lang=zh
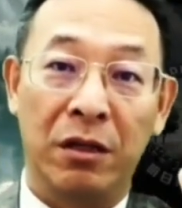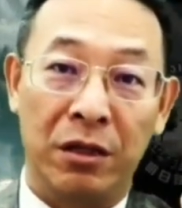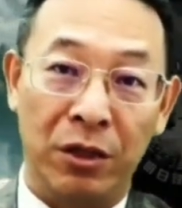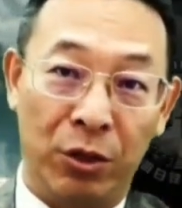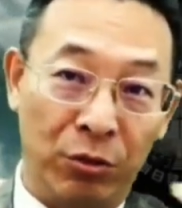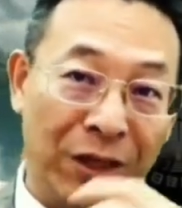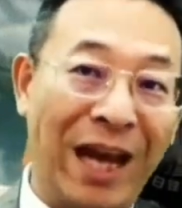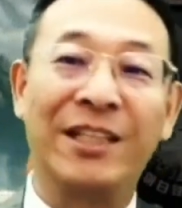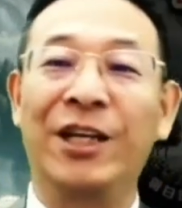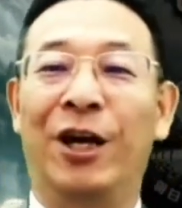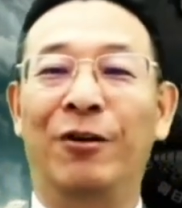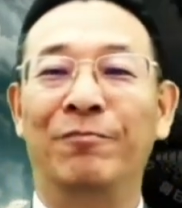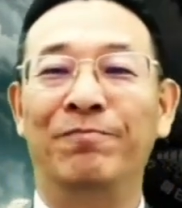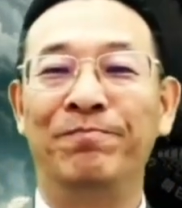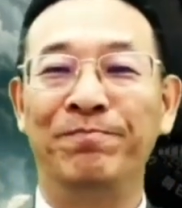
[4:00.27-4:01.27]
犹太
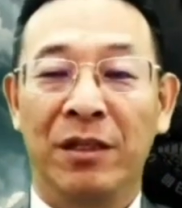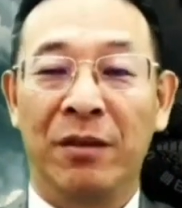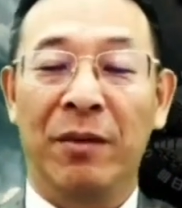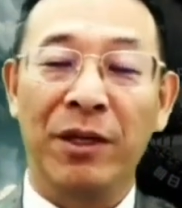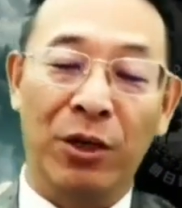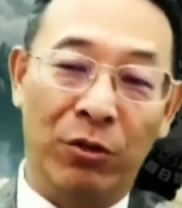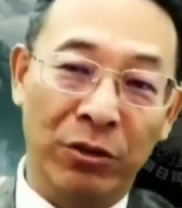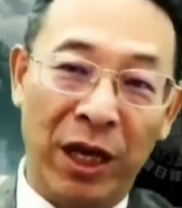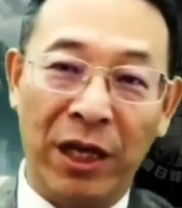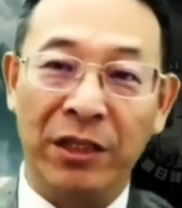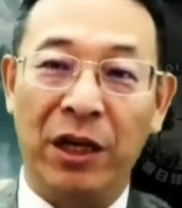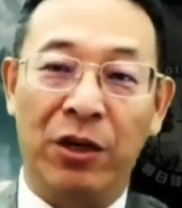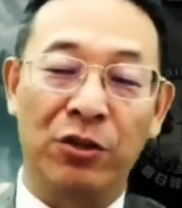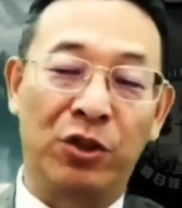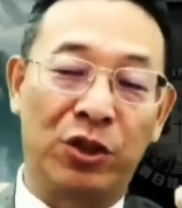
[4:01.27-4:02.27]
教。那么，犹太
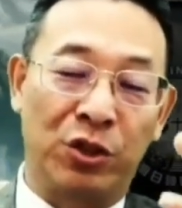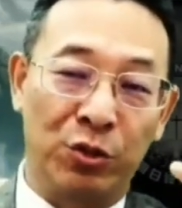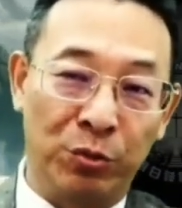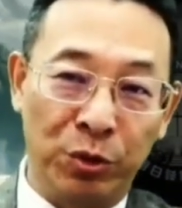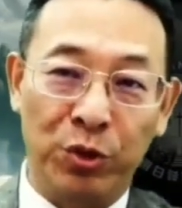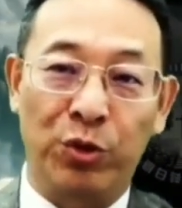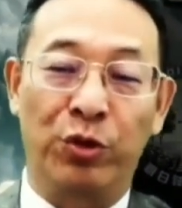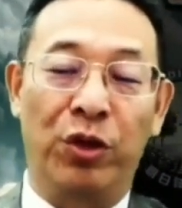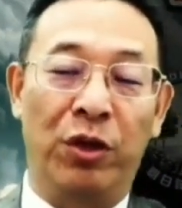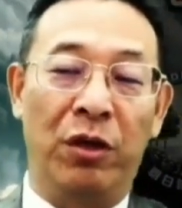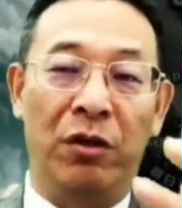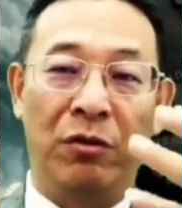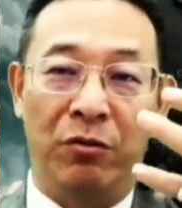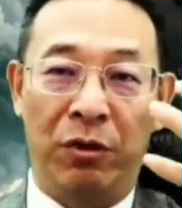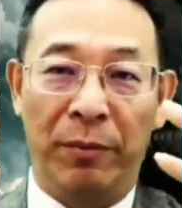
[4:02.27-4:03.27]
教属不属于
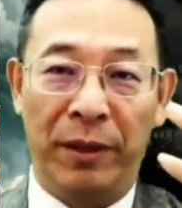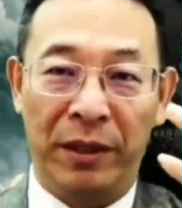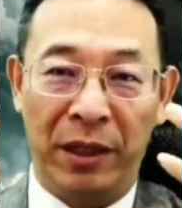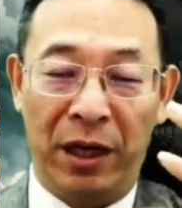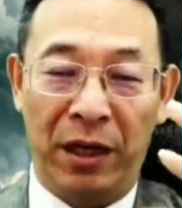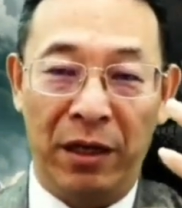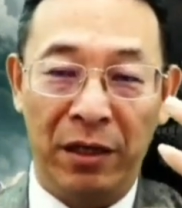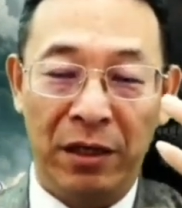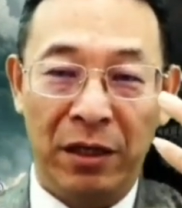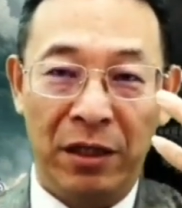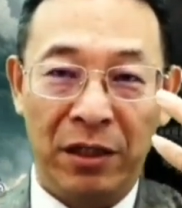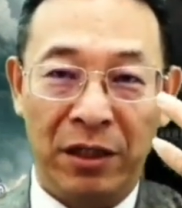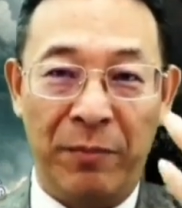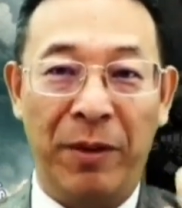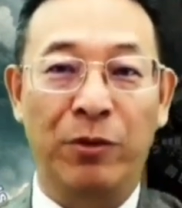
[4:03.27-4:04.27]
我们的
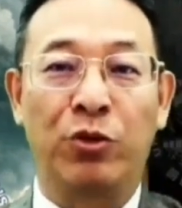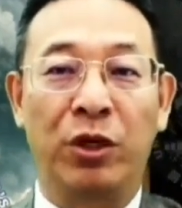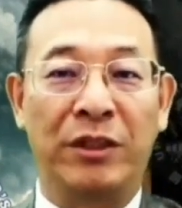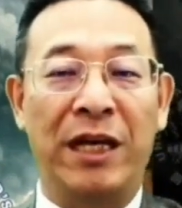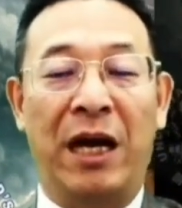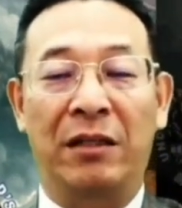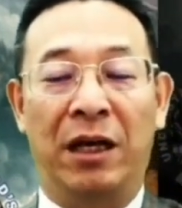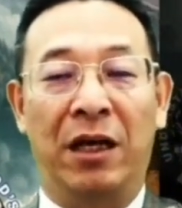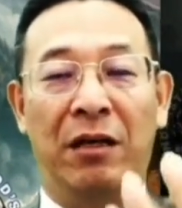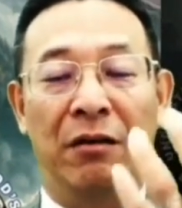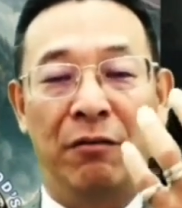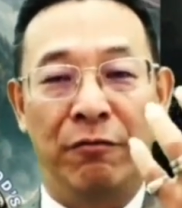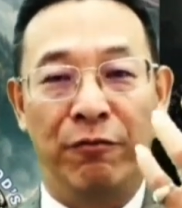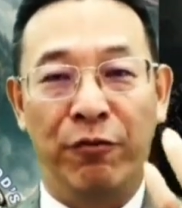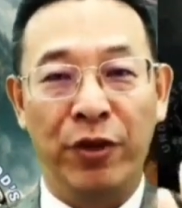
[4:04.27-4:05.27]
这边所讲
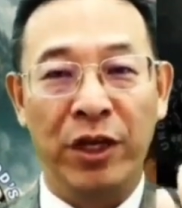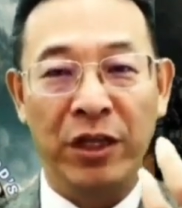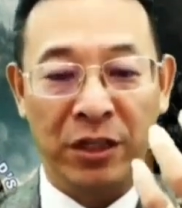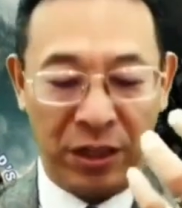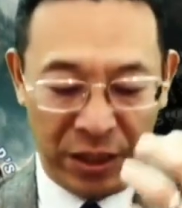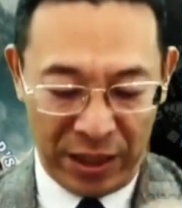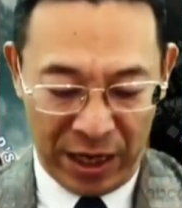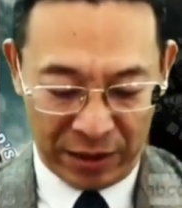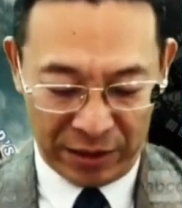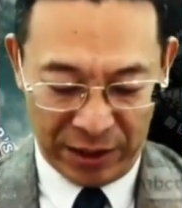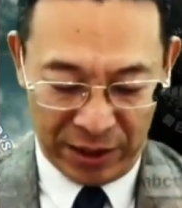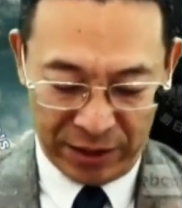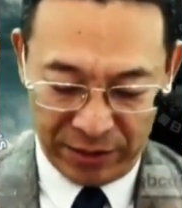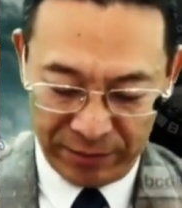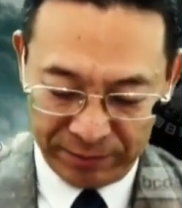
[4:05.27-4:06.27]
的福音信仰
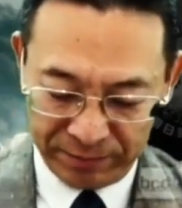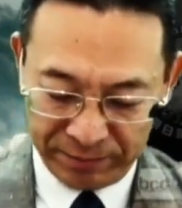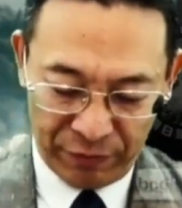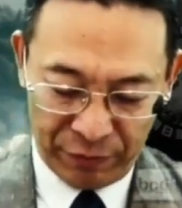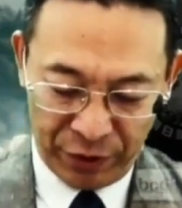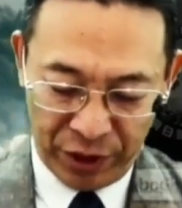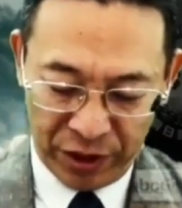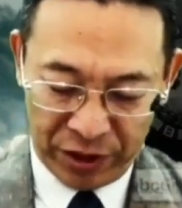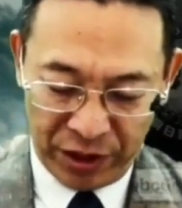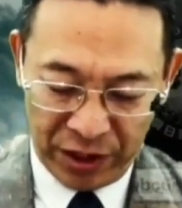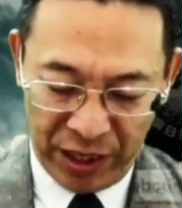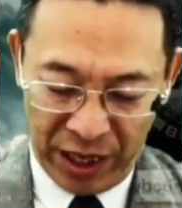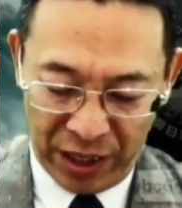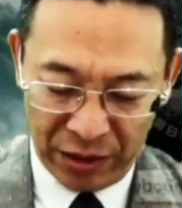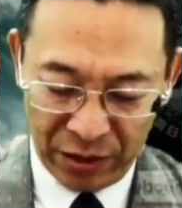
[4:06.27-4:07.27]
呢？福音
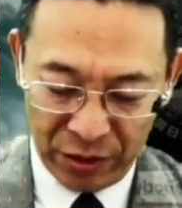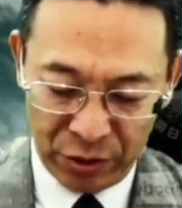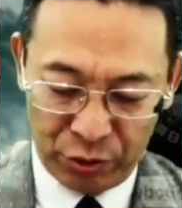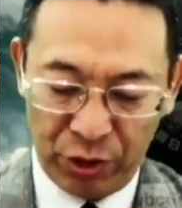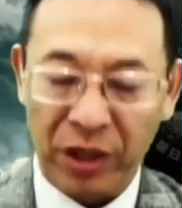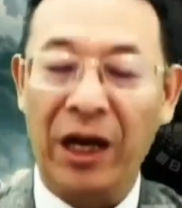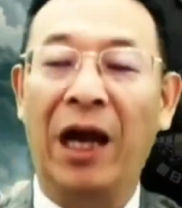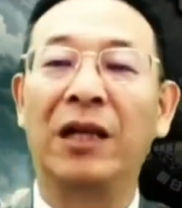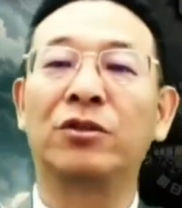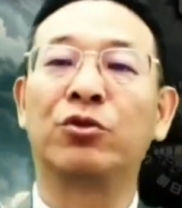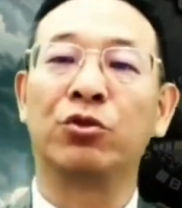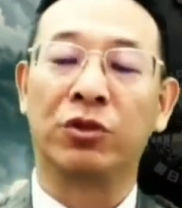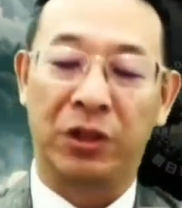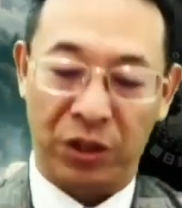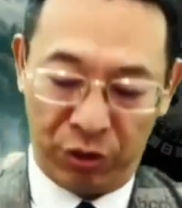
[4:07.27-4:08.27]
信仰虽然
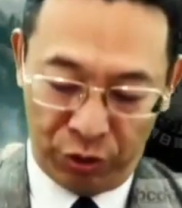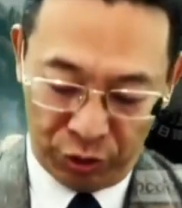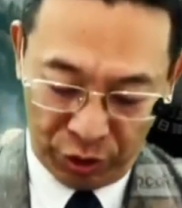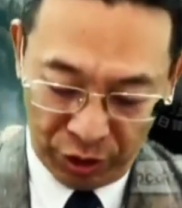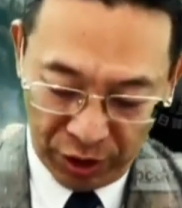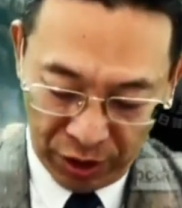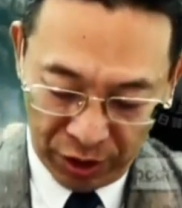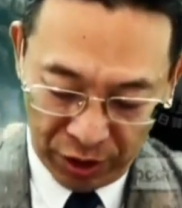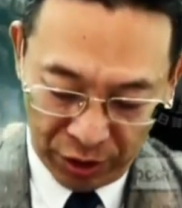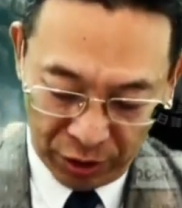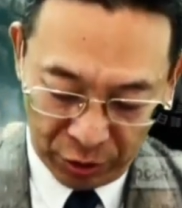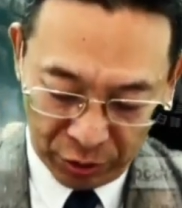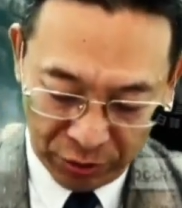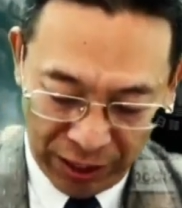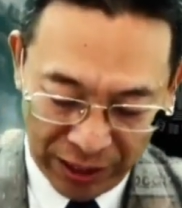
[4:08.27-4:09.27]
出自于
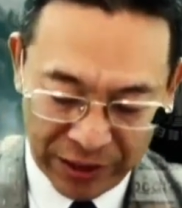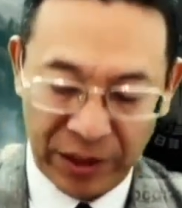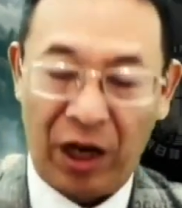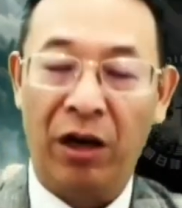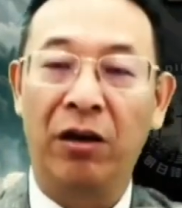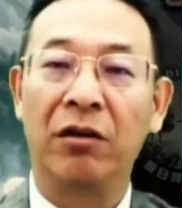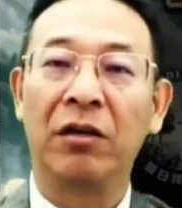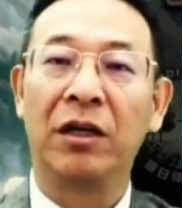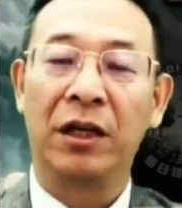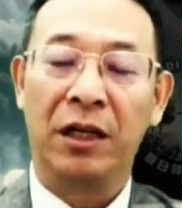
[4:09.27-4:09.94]
犹太教，